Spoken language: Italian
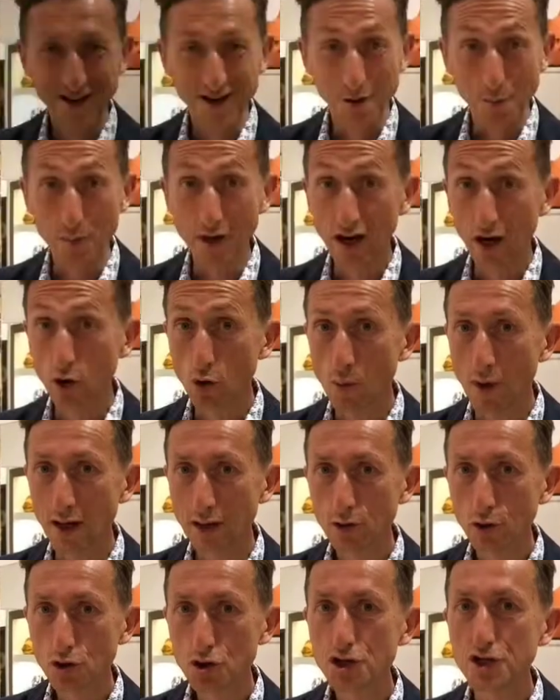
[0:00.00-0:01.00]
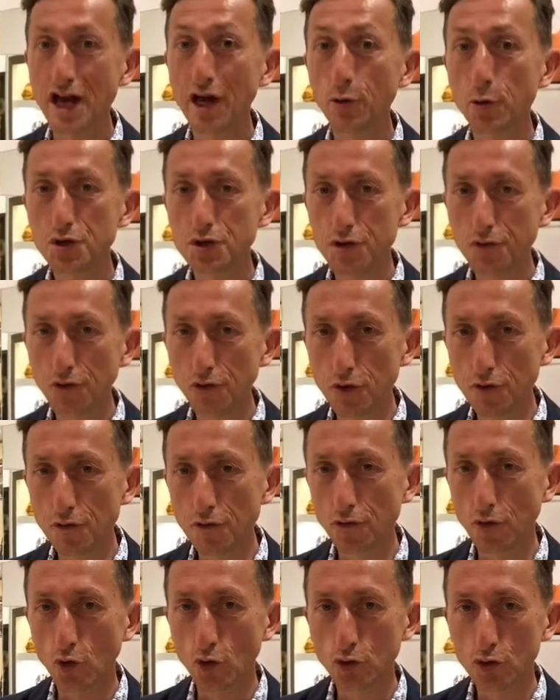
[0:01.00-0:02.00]
Mi raccomando, seguici fino in
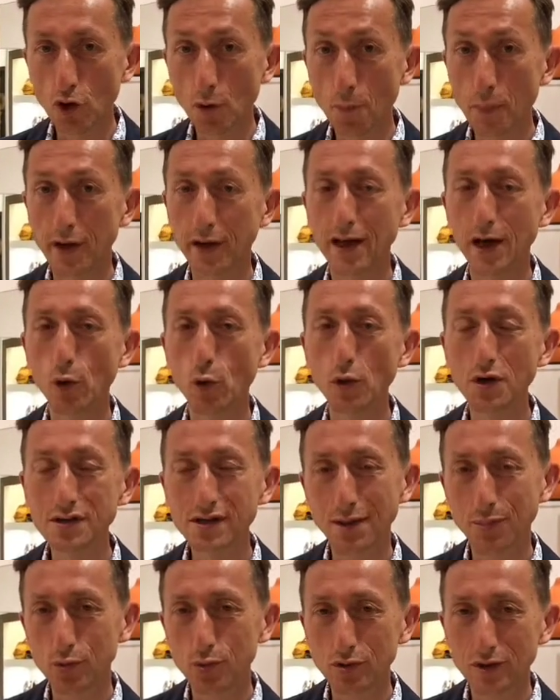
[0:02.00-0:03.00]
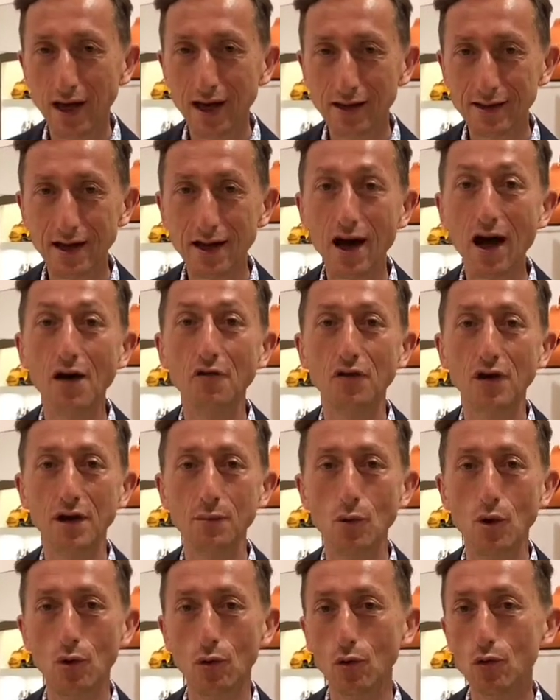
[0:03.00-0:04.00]
fondo perché questa puntata
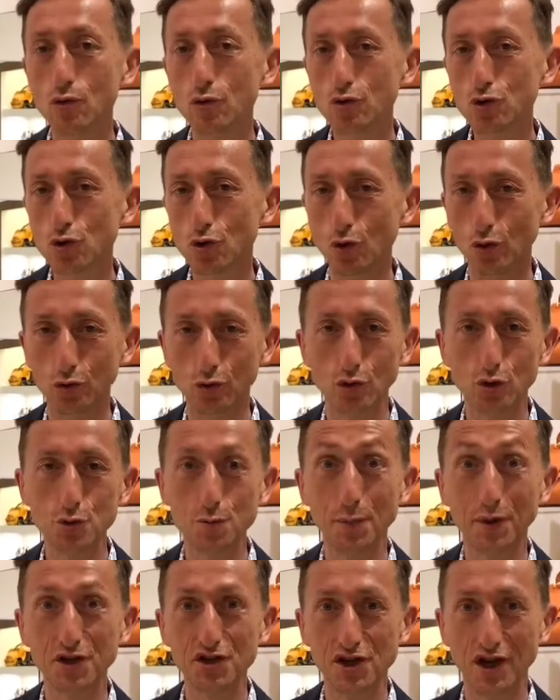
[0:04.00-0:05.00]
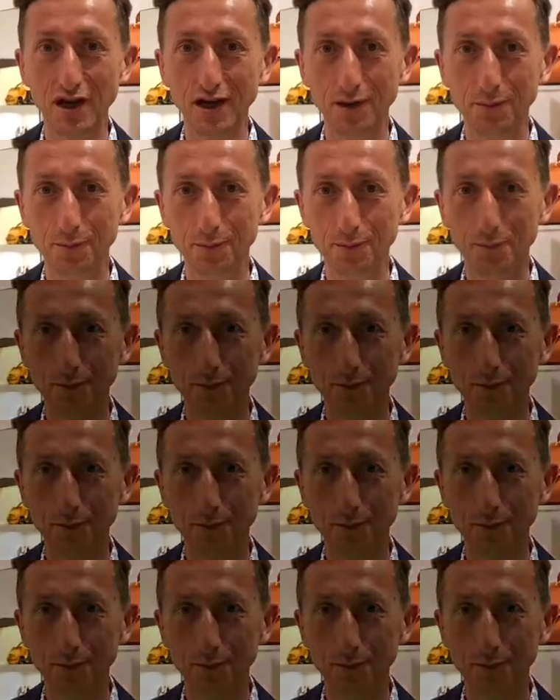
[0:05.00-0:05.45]
avremo uno sconto speciale.